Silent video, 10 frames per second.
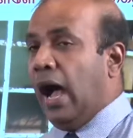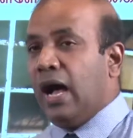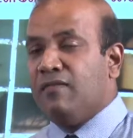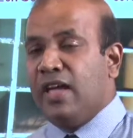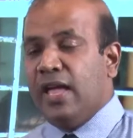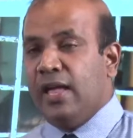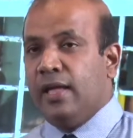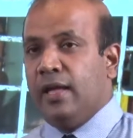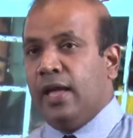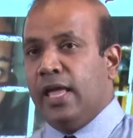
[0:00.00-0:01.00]
ஆகவே
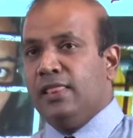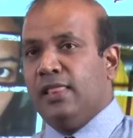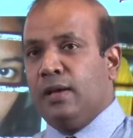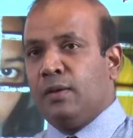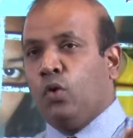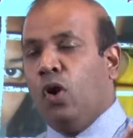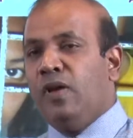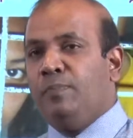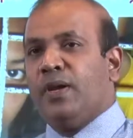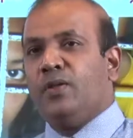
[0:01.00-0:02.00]
இந்த
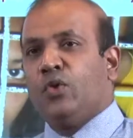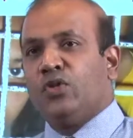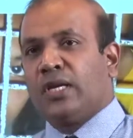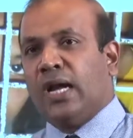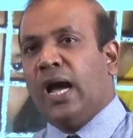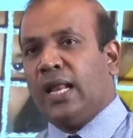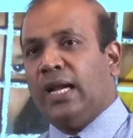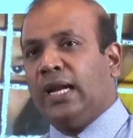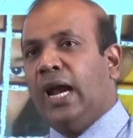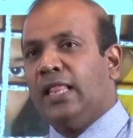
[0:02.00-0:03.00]
கோவிட் பெருந்தொற்று கால
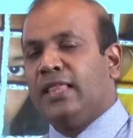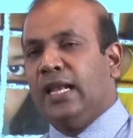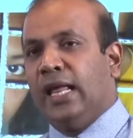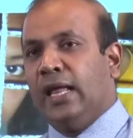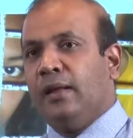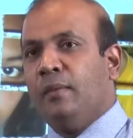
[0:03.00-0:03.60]
காலத்திலே